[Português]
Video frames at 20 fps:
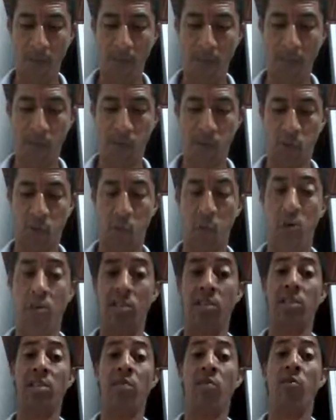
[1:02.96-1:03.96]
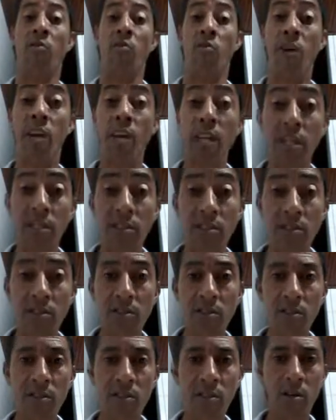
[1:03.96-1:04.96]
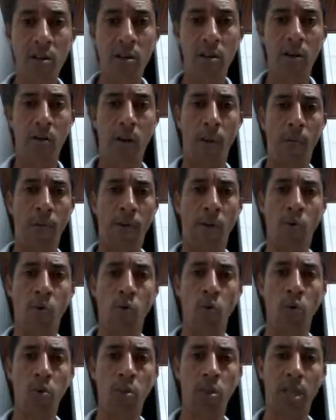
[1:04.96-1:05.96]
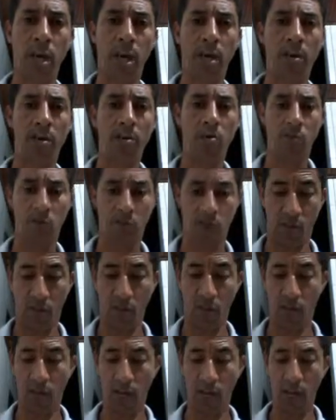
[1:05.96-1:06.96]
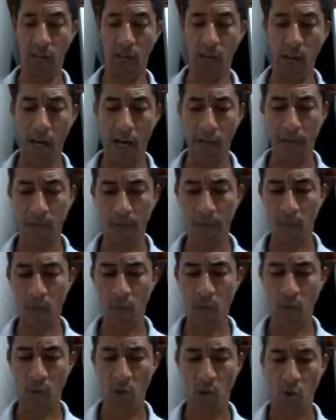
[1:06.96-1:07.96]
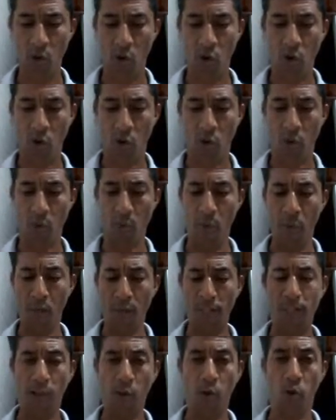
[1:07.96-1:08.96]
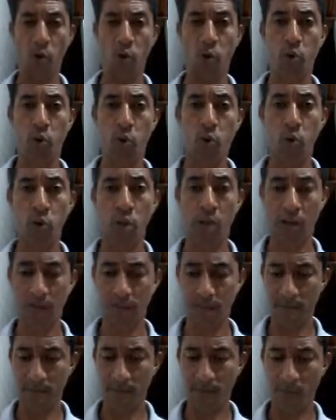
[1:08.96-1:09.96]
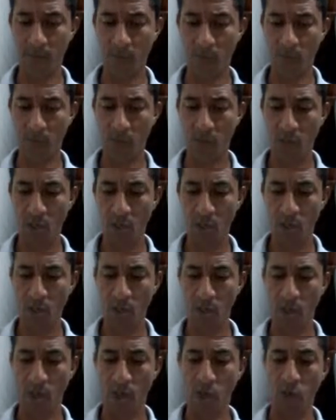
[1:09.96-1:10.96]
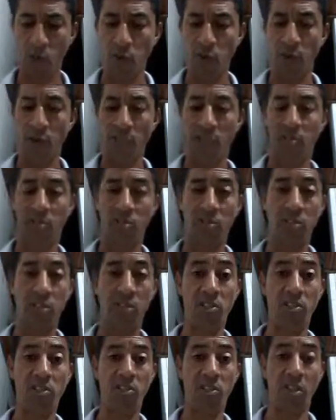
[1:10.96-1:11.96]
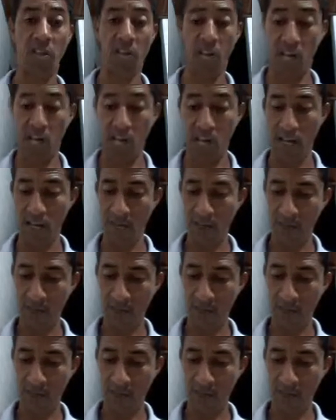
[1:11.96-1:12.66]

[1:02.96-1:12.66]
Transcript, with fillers: pastores as ovelhas? Uma pergunta, o Senhor falando. Comeis a gordura e vos vestis de lã